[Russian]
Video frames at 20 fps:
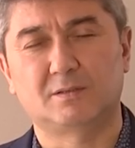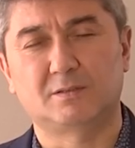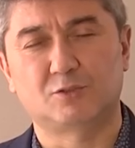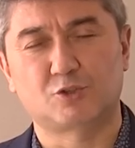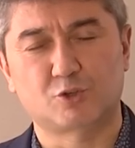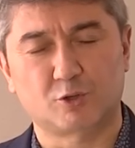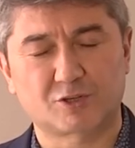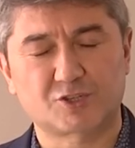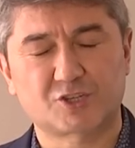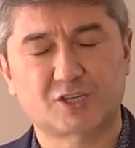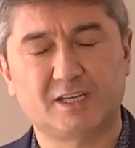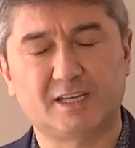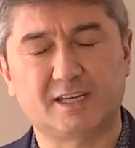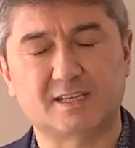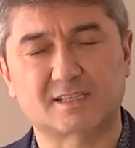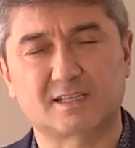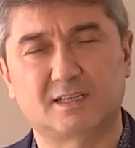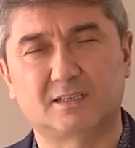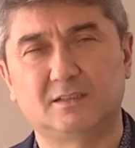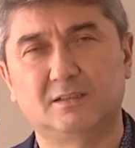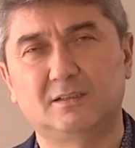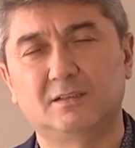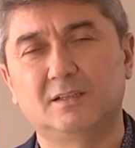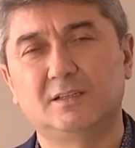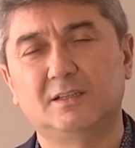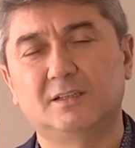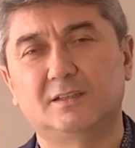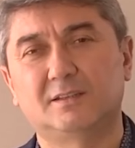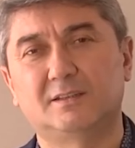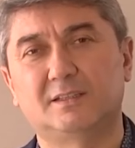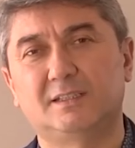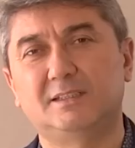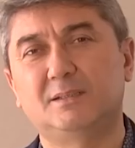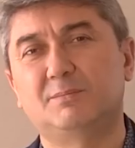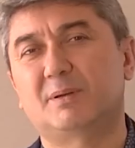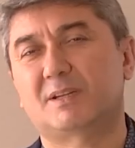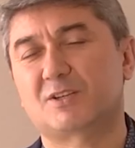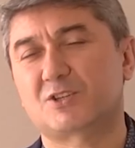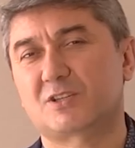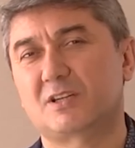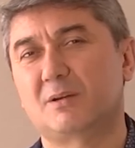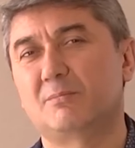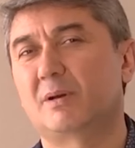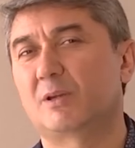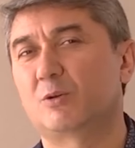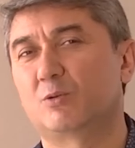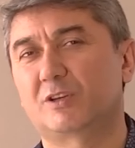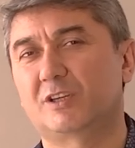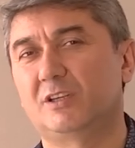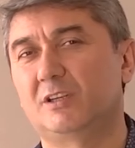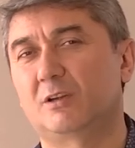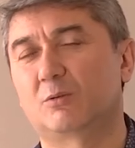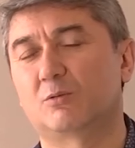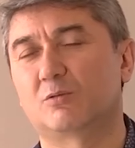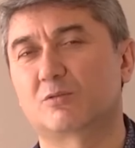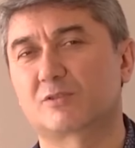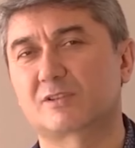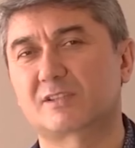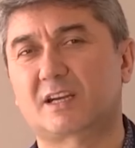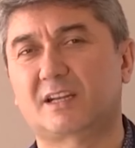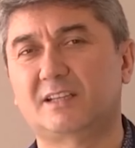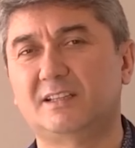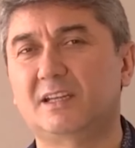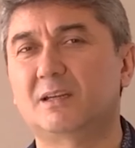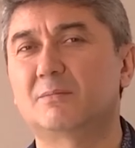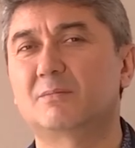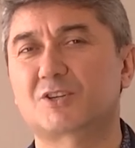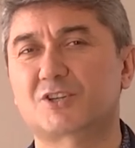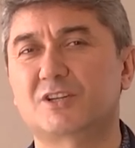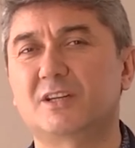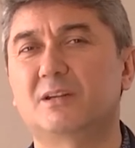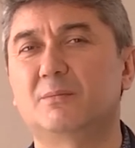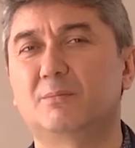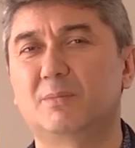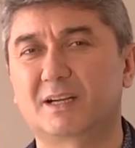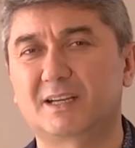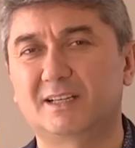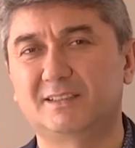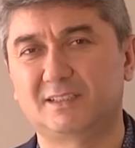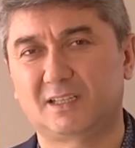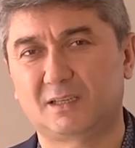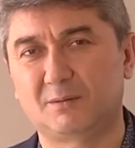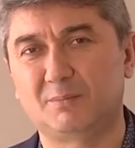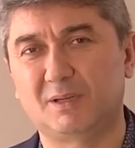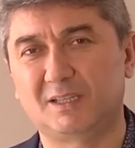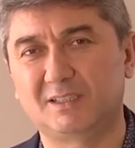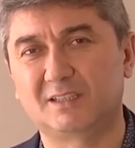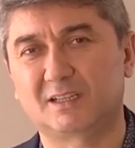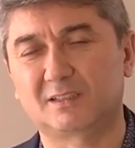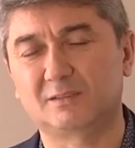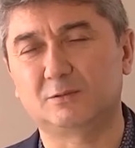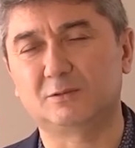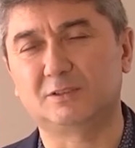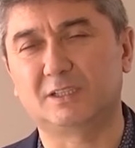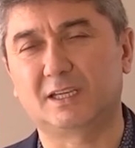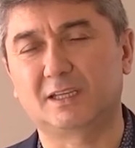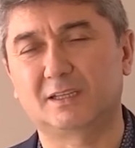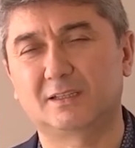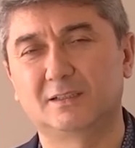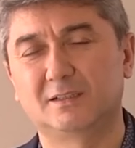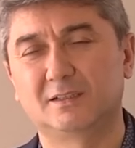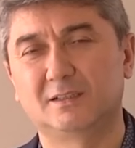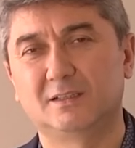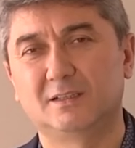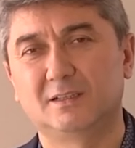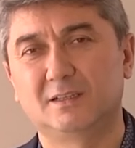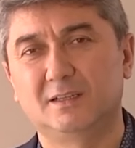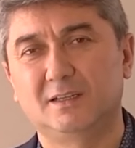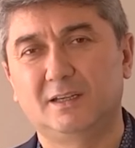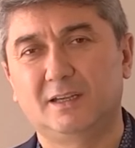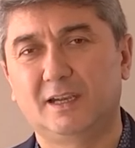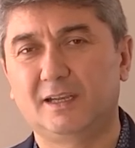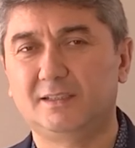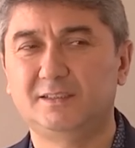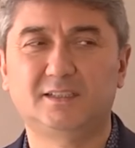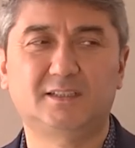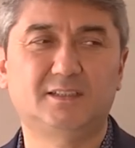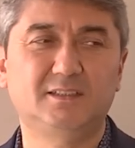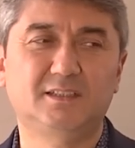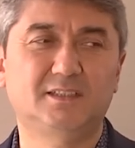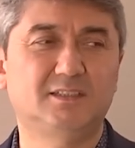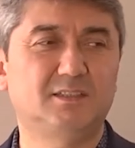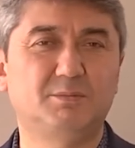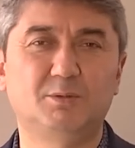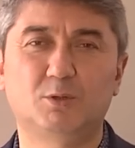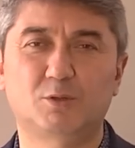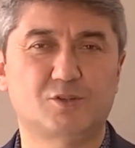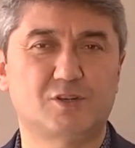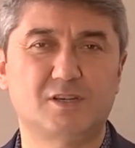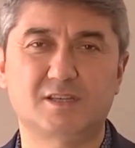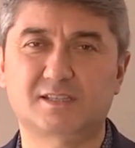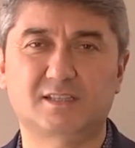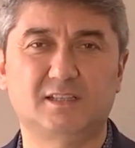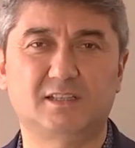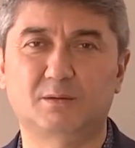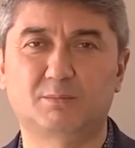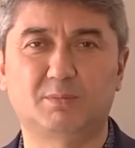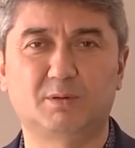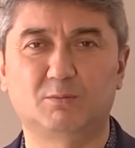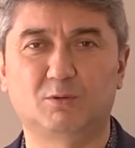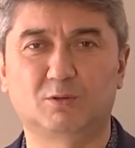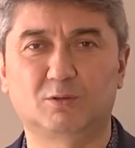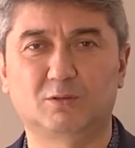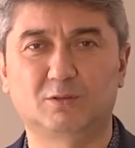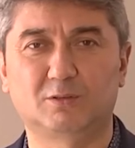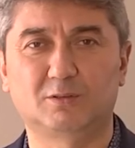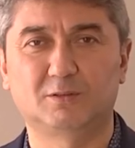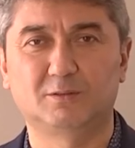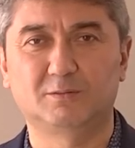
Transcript: Джордж Клейсон – Найди, прочитай мою книгу «Стратегия мышления богатых и бедных людей». Эти книги тебе очень сильно помогут.